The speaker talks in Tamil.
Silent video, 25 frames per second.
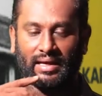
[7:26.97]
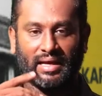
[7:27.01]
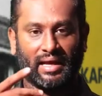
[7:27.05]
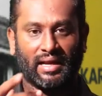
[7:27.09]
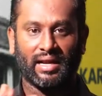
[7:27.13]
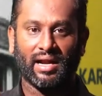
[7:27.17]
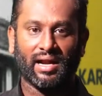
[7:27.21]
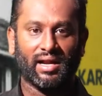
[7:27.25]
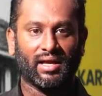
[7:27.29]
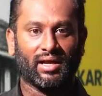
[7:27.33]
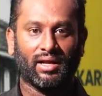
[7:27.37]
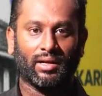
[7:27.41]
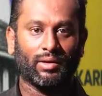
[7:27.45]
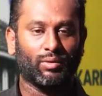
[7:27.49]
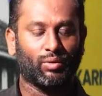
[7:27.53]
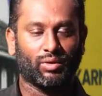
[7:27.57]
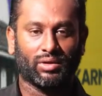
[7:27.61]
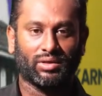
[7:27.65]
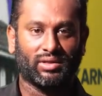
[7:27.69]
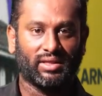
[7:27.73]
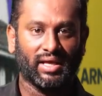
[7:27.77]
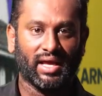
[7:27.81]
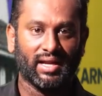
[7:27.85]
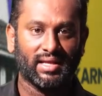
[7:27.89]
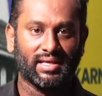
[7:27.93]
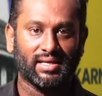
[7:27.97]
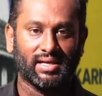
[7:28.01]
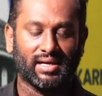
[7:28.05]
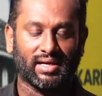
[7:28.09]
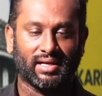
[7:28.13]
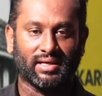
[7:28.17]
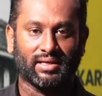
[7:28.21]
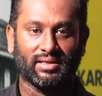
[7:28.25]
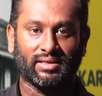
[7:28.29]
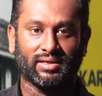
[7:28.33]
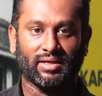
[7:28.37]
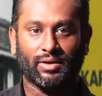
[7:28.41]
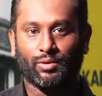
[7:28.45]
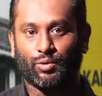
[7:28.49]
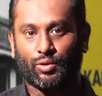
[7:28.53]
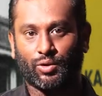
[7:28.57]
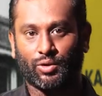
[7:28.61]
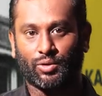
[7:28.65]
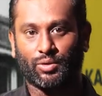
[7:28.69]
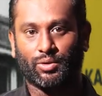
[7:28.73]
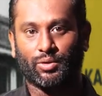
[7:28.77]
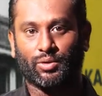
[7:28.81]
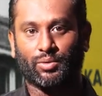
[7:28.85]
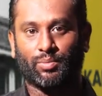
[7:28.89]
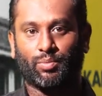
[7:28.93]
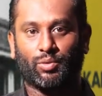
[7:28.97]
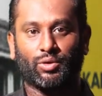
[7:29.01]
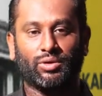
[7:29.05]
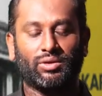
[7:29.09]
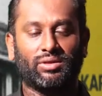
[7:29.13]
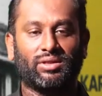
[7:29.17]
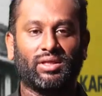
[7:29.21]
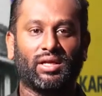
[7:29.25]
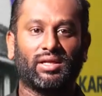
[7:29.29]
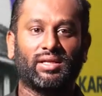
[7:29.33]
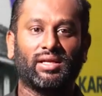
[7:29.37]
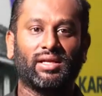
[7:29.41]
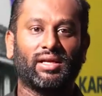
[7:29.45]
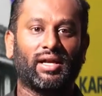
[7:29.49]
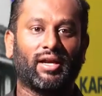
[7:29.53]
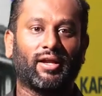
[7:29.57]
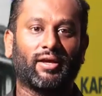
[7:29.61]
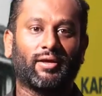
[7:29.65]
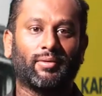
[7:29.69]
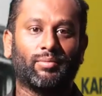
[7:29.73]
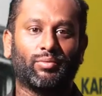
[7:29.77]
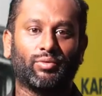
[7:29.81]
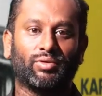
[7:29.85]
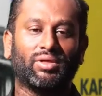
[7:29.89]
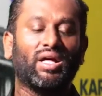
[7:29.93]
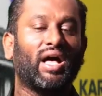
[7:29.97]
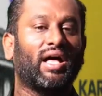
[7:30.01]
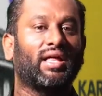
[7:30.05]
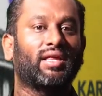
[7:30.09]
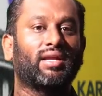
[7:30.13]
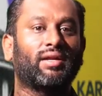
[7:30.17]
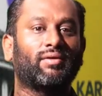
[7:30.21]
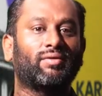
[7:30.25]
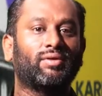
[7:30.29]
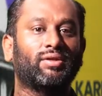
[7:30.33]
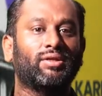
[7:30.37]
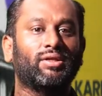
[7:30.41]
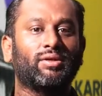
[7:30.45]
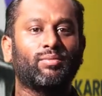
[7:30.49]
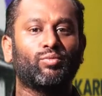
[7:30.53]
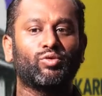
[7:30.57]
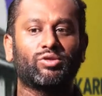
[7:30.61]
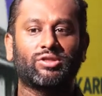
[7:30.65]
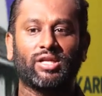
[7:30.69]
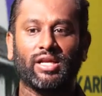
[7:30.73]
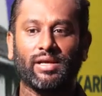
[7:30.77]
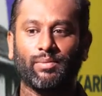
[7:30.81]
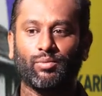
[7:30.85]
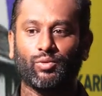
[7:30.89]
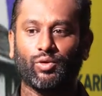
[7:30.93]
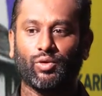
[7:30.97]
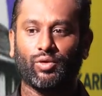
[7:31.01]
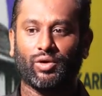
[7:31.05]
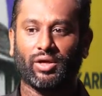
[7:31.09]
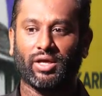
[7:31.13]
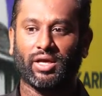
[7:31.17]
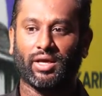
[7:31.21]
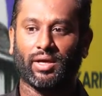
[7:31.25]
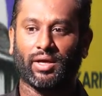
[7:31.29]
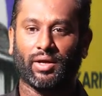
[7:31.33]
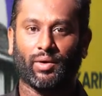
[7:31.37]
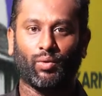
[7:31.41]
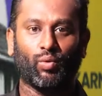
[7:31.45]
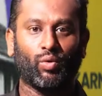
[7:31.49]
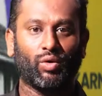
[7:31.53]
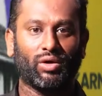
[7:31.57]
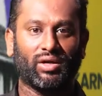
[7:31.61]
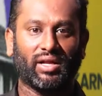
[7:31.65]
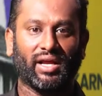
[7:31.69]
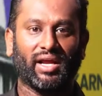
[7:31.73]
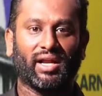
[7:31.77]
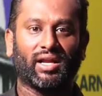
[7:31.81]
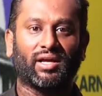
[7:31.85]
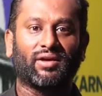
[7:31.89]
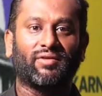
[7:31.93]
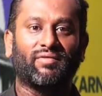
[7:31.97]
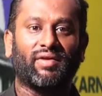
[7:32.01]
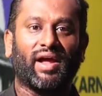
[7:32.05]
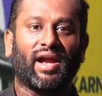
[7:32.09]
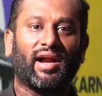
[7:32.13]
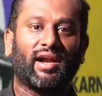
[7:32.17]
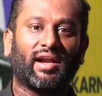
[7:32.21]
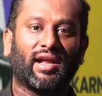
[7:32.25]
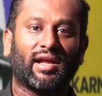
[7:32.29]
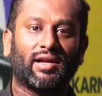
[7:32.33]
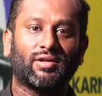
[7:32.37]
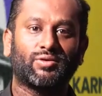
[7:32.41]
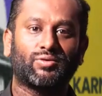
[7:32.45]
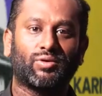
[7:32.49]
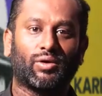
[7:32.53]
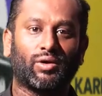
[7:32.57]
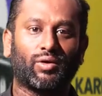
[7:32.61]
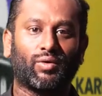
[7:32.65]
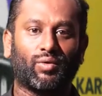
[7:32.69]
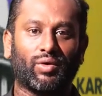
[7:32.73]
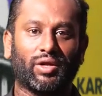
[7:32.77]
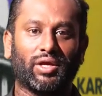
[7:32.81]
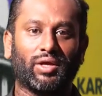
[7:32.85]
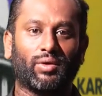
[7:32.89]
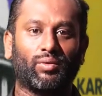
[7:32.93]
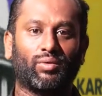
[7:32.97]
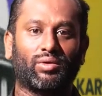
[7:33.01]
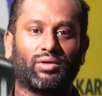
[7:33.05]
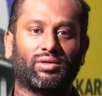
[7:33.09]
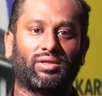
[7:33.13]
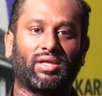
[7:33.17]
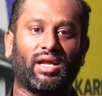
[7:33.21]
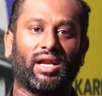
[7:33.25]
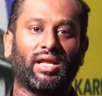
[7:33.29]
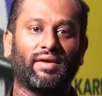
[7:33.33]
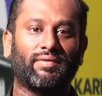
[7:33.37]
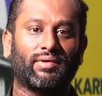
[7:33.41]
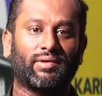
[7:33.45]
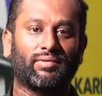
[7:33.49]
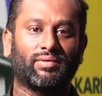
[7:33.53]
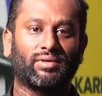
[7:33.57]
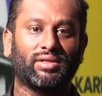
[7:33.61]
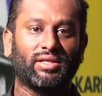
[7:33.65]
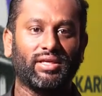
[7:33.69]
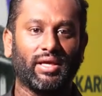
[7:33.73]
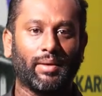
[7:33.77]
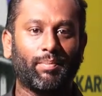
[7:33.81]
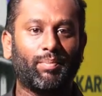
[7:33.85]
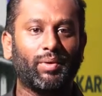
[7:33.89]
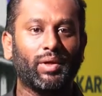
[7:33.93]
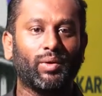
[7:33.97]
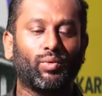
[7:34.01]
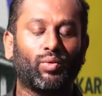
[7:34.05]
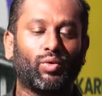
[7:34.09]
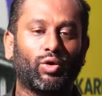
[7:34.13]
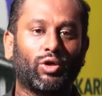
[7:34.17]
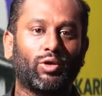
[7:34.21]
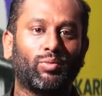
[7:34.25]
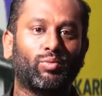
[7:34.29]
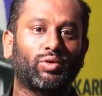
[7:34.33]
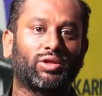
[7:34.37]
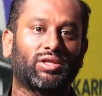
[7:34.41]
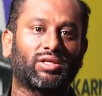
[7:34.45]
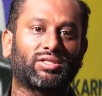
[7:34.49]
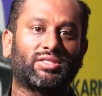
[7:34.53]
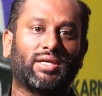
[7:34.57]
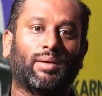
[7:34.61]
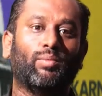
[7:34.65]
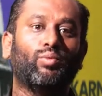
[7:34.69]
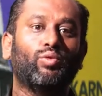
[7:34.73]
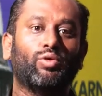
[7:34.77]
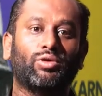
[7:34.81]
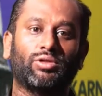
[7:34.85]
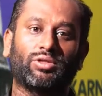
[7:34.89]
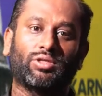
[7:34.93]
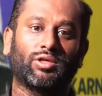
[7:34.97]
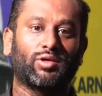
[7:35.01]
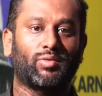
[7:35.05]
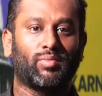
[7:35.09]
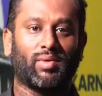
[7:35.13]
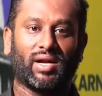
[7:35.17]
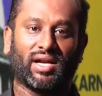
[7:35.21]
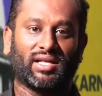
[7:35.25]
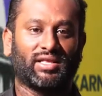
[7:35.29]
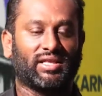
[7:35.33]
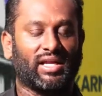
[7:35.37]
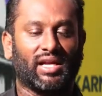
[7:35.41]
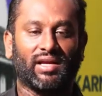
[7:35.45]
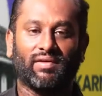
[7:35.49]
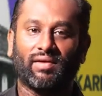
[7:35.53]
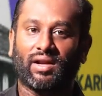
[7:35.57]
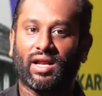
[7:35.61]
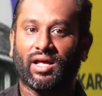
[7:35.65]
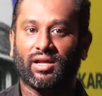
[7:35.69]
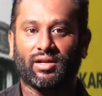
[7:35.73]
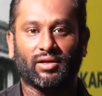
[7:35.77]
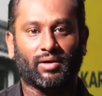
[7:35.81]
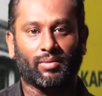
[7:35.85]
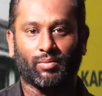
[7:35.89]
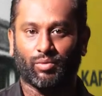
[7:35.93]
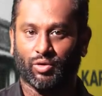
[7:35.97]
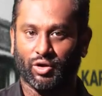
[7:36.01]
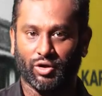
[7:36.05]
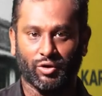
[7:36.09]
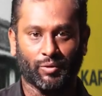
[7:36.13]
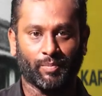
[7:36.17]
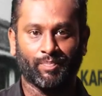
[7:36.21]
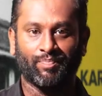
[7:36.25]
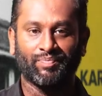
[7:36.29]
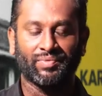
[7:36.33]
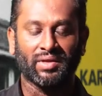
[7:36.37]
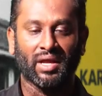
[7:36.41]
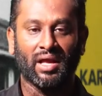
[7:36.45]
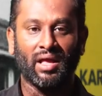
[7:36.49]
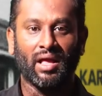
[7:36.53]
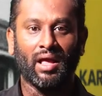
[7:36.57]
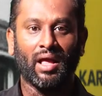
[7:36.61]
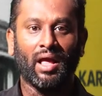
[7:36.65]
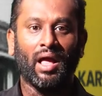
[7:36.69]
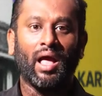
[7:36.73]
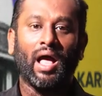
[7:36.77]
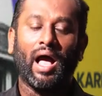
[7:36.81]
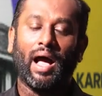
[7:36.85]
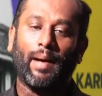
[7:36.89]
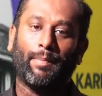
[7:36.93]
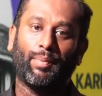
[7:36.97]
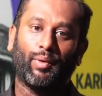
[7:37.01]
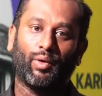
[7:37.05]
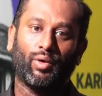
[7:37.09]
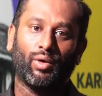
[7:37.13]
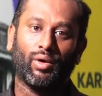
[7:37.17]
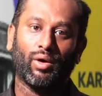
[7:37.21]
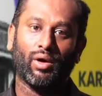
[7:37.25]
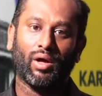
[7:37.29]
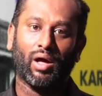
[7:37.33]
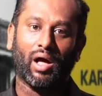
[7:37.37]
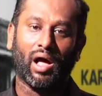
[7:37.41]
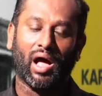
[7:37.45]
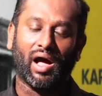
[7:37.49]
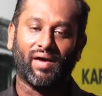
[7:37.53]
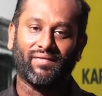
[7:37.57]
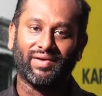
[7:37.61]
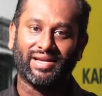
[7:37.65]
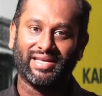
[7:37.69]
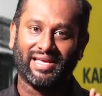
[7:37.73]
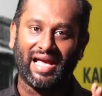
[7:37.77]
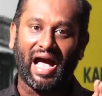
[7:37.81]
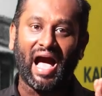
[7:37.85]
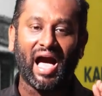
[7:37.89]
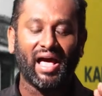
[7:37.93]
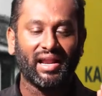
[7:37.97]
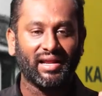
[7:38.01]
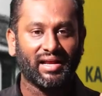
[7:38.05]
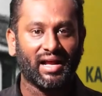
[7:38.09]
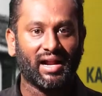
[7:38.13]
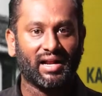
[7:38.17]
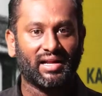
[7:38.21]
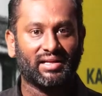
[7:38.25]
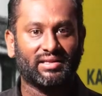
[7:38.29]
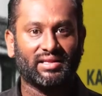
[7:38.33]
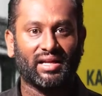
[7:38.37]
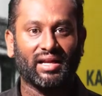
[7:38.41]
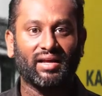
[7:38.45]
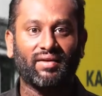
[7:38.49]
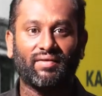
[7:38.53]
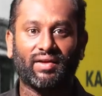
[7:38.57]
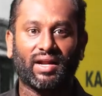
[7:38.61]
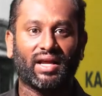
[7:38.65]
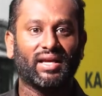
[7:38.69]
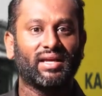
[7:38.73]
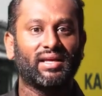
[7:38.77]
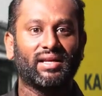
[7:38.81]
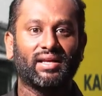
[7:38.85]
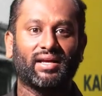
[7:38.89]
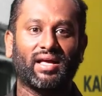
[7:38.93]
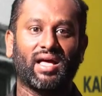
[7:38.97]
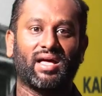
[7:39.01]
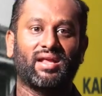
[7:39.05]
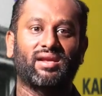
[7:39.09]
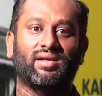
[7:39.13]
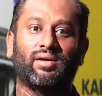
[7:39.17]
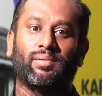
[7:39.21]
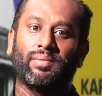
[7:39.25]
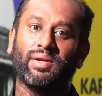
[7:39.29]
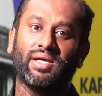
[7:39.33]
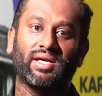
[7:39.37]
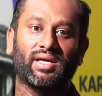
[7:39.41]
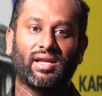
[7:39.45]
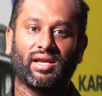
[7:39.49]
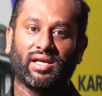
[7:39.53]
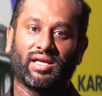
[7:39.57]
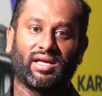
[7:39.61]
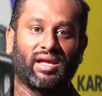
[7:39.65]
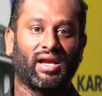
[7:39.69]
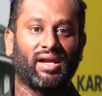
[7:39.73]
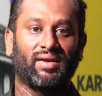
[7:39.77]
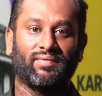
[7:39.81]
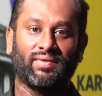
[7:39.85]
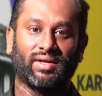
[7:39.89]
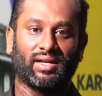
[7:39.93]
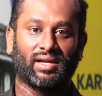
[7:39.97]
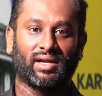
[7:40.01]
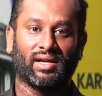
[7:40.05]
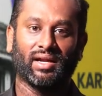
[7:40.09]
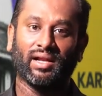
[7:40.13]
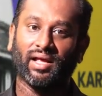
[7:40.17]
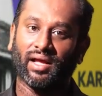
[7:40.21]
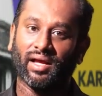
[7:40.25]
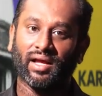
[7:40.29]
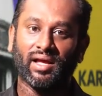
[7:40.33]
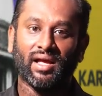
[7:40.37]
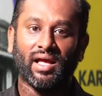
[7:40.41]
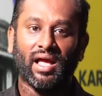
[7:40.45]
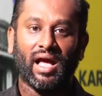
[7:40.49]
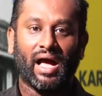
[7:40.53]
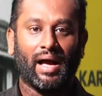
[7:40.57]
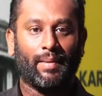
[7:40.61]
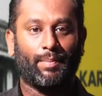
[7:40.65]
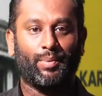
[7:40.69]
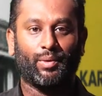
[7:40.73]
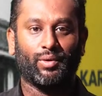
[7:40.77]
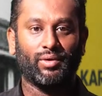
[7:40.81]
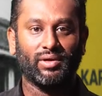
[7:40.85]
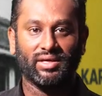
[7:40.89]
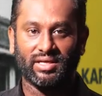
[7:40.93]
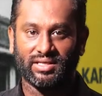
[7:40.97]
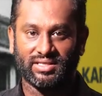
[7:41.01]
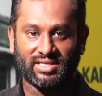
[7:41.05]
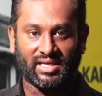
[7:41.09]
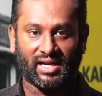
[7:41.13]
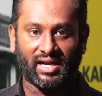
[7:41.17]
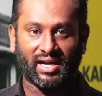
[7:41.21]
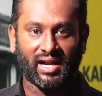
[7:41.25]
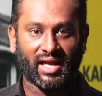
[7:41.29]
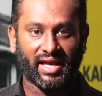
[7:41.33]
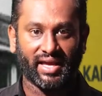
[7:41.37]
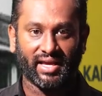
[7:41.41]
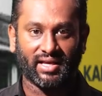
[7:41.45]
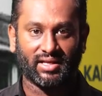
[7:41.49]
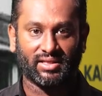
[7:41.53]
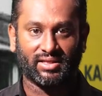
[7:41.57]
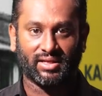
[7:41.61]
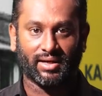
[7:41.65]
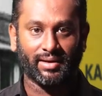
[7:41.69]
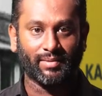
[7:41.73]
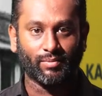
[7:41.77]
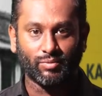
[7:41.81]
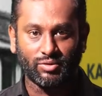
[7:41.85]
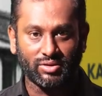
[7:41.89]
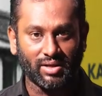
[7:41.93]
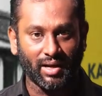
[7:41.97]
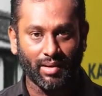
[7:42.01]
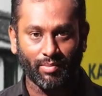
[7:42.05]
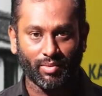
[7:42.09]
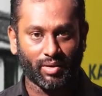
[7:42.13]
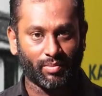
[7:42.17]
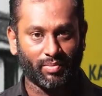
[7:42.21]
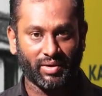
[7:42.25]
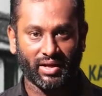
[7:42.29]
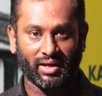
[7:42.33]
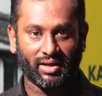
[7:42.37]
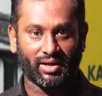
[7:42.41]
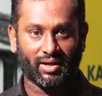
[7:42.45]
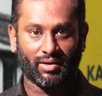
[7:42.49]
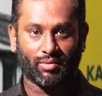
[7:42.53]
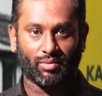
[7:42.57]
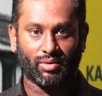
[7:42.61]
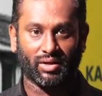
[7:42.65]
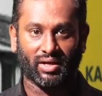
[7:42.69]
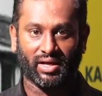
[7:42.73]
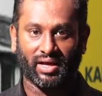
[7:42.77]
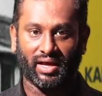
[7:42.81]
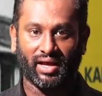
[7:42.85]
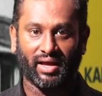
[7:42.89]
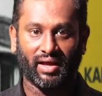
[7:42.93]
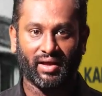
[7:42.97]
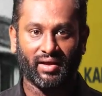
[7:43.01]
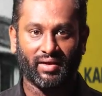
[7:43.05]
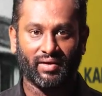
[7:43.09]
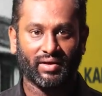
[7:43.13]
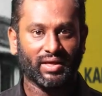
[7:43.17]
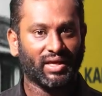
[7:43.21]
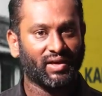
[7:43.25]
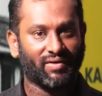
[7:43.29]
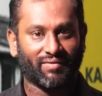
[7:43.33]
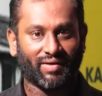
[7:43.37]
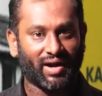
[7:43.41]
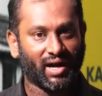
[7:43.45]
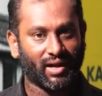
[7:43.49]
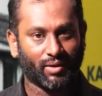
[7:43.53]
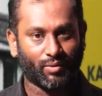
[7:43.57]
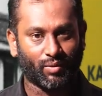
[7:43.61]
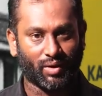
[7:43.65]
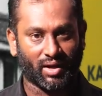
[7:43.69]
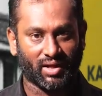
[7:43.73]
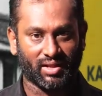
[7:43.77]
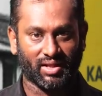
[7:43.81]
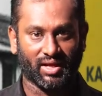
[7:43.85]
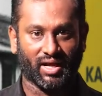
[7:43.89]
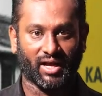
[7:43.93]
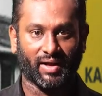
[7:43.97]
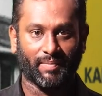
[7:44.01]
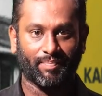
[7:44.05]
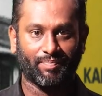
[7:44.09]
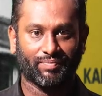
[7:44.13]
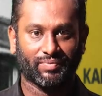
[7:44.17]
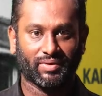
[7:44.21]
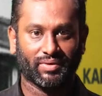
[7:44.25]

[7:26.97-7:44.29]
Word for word: கர்நாடகாவில் ஒரு தேர்தல் நடக்குதுங்க ஒரு பொது தேர்தல் நடக்க போது அதில் வந்து முஸ்லீம்களுடைய ஓட்டே எனக்கு வேண்டான்னு சொல்லக்கூடிய ஒரு தலைவர் வந்து எப்படி ஒட்டுமொத்த சமூகத்துக்குமான தலைவராக இருக்க முடியும் அப்போது அவர் யாருக்கான தலைவராக இருக்கார் அப்படிங்கிற கேள்வி இருக்குல்ல அப்போது இங்கே ஜனநாயகத்தில் முஸ்லீம் அப்படிங்கிறவங்க இங்கே வாழக்கூடாதா